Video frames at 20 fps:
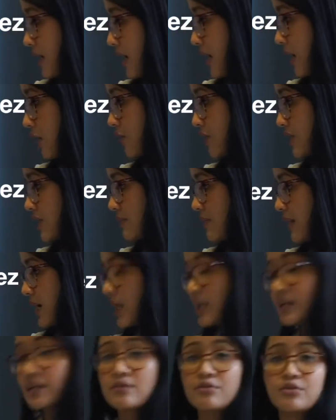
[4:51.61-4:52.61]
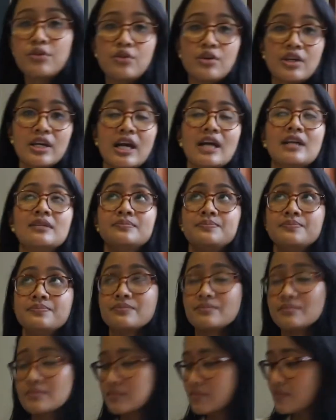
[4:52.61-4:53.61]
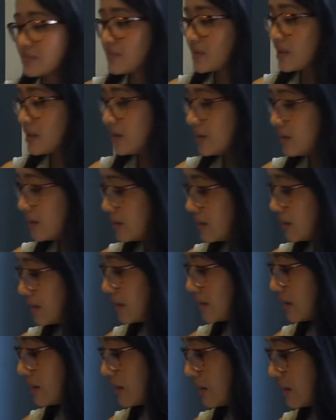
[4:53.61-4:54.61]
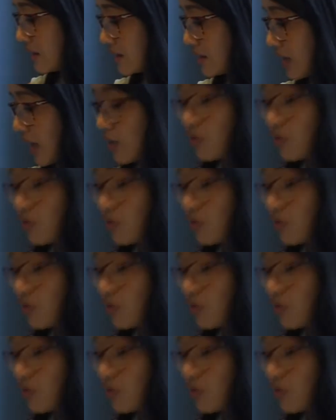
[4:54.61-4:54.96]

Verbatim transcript: aku nanti bakal reviewnya uh, aku